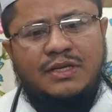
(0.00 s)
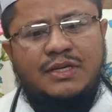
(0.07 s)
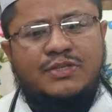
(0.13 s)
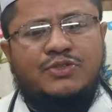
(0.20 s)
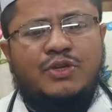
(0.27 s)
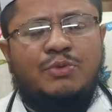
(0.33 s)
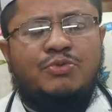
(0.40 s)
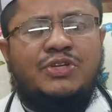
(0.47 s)

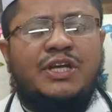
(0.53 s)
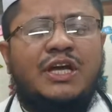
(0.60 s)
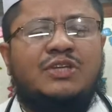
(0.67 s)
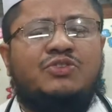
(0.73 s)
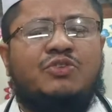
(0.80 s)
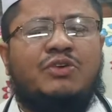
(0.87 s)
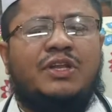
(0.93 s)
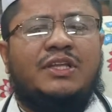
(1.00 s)
ইস্যুগুলো বসে
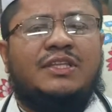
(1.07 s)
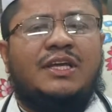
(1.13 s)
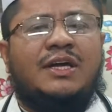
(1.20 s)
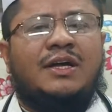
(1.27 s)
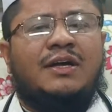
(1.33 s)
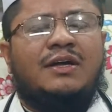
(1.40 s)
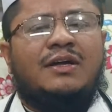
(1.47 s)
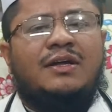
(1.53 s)
কার্যকারিতা
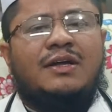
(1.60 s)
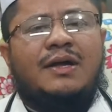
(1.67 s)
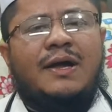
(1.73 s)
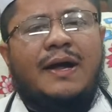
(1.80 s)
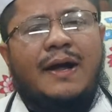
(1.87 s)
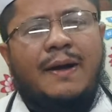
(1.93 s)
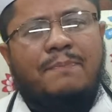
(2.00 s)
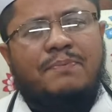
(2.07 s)

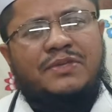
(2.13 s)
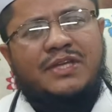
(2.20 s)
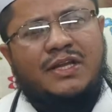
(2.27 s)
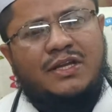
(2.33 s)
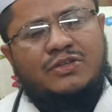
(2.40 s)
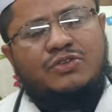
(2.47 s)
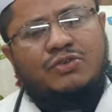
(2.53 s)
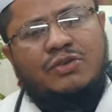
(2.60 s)
আপ
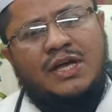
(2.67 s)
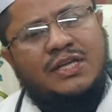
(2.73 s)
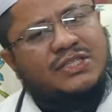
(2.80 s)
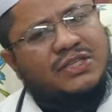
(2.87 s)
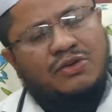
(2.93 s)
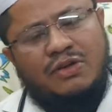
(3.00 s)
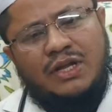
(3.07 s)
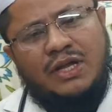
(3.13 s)
জানার জন্য
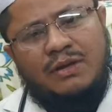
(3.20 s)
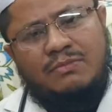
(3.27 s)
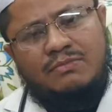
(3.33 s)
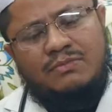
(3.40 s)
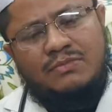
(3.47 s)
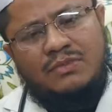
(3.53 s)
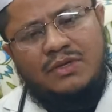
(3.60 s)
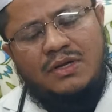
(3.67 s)
হাজির হলাম
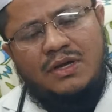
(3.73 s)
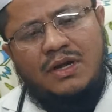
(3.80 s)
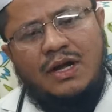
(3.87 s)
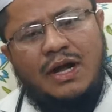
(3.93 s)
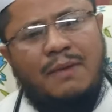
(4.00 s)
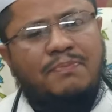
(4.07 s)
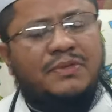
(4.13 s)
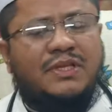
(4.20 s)

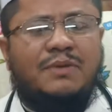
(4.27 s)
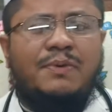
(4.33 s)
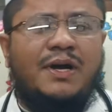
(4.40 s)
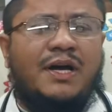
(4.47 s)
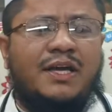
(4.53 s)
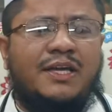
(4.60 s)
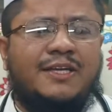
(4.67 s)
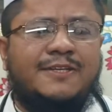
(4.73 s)
আপনাদের
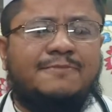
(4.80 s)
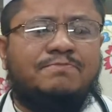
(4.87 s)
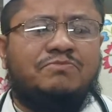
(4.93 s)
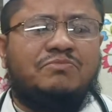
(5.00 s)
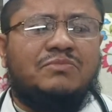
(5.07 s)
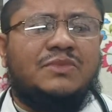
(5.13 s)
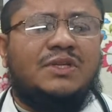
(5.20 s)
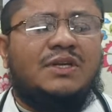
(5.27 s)
ভাই
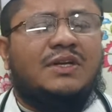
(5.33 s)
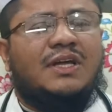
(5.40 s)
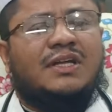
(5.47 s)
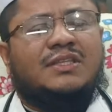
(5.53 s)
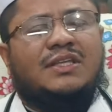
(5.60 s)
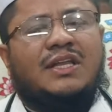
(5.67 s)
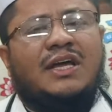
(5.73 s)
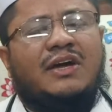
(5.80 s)

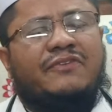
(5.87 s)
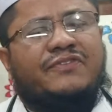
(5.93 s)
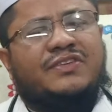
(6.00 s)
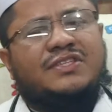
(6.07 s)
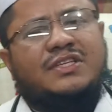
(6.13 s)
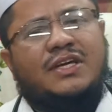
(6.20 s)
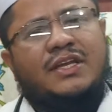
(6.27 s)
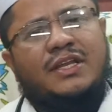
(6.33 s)
ডাক্তার
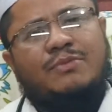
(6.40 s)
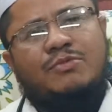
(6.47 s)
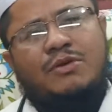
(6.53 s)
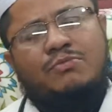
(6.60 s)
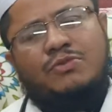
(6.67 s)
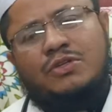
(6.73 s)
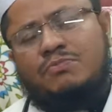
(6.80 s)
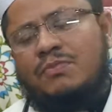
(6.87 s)
হাফেজ কারি
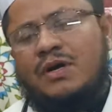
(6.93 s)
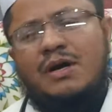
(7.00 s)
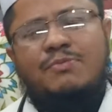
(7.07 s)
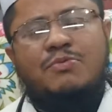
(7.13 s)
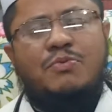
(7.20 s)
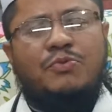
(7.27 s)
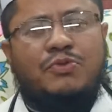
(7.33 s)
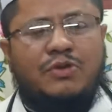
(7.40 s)
মোহাম্মদ
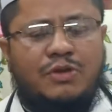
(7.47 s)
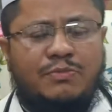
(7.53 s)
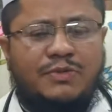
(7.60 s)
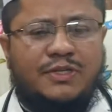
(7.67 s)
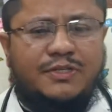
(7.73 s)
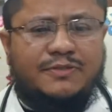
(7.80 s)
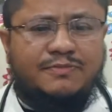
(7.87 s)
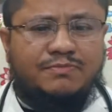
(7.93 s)
মাহবুবুর রহমান